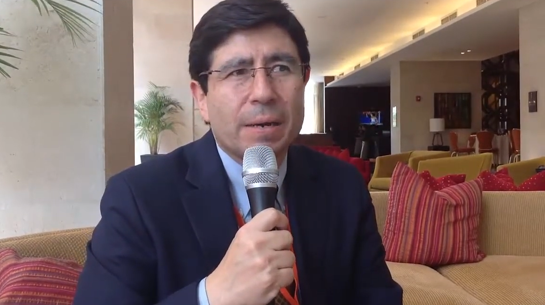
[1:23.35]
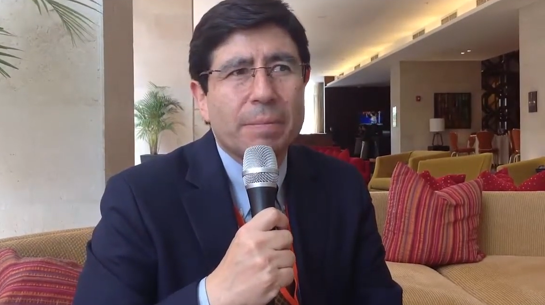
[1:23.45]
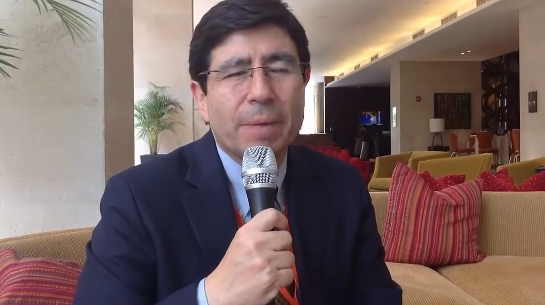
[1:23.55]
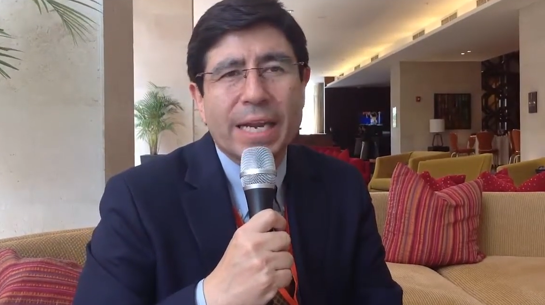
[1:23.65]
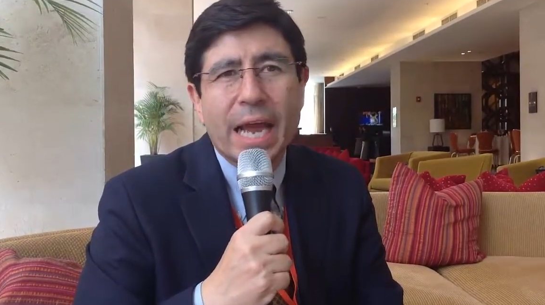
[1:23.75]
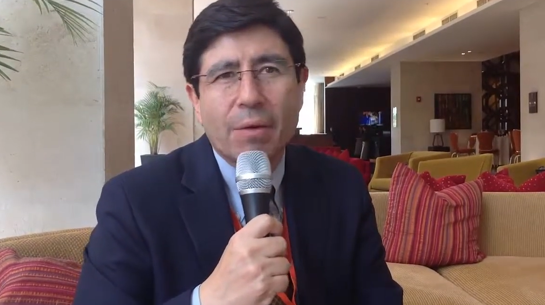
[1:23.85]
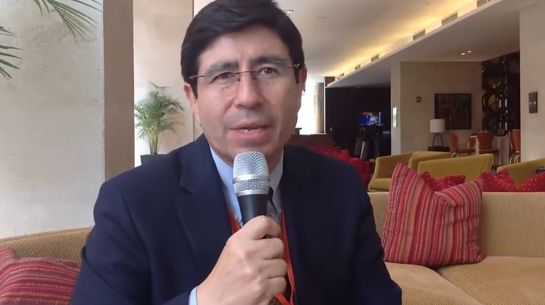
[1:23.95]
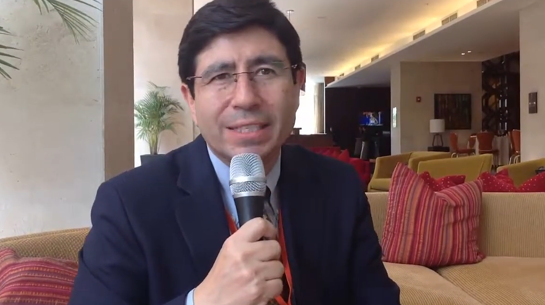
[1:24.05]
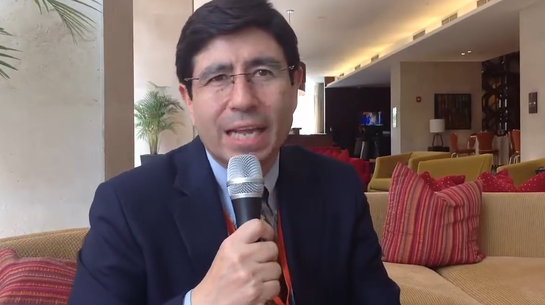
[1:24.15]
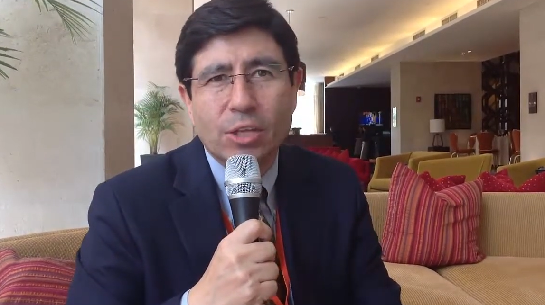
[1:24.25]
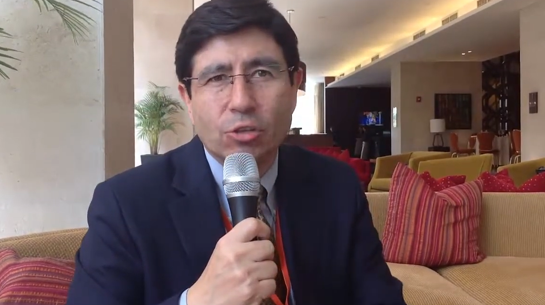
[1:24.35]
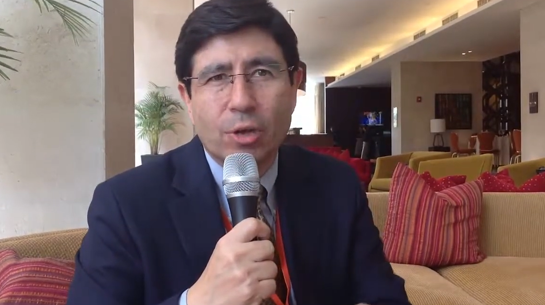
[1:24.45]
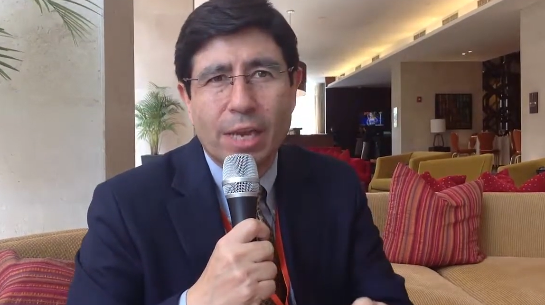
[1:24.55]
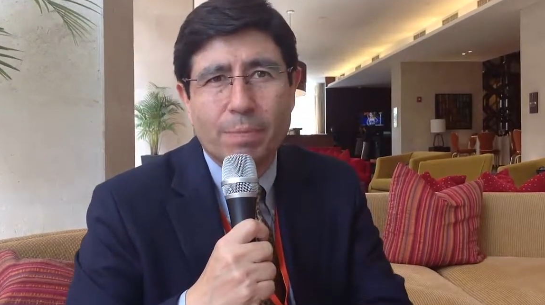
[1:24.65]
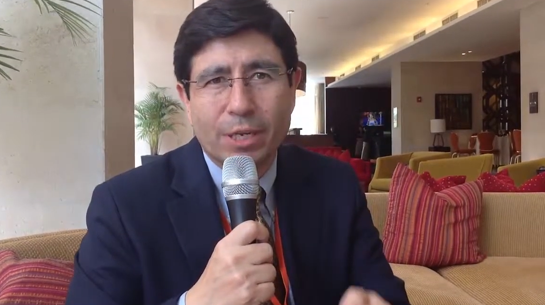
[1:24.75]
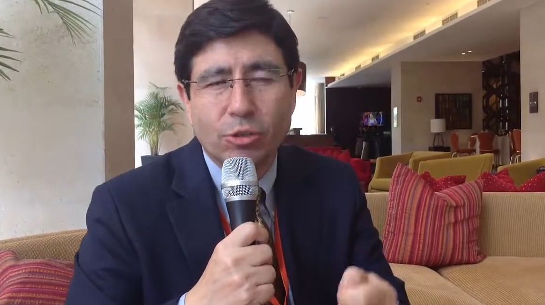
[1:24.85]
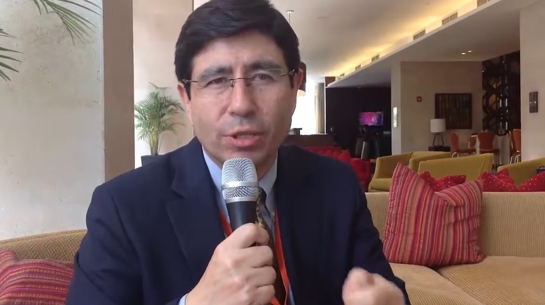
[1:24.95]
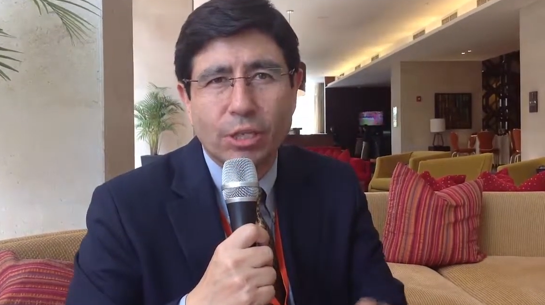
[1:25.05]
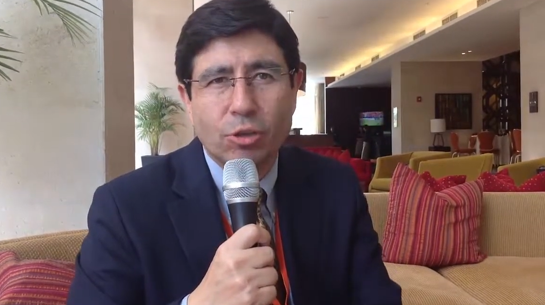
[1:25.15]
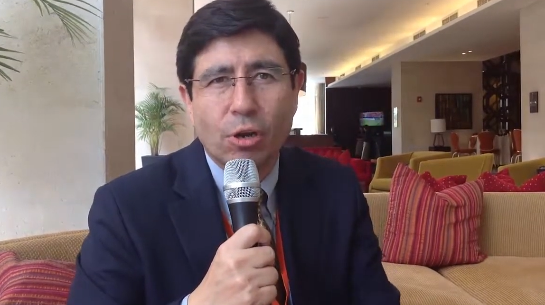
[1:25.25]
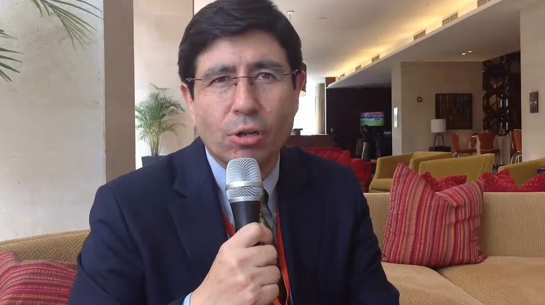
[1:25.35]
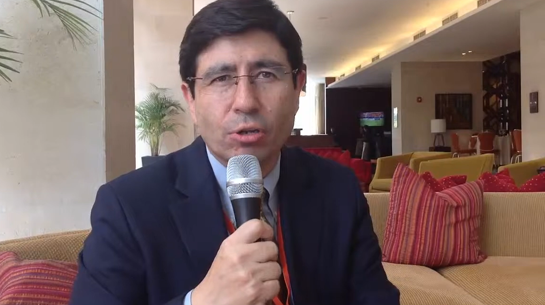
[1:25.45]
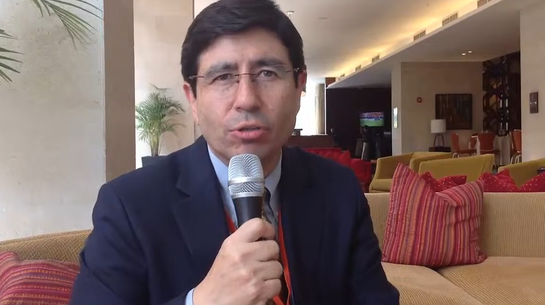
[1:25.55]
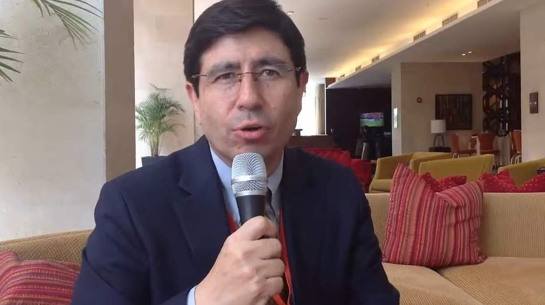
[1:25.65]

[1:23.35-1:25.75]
ah, variables tanto en la impresión de sólidos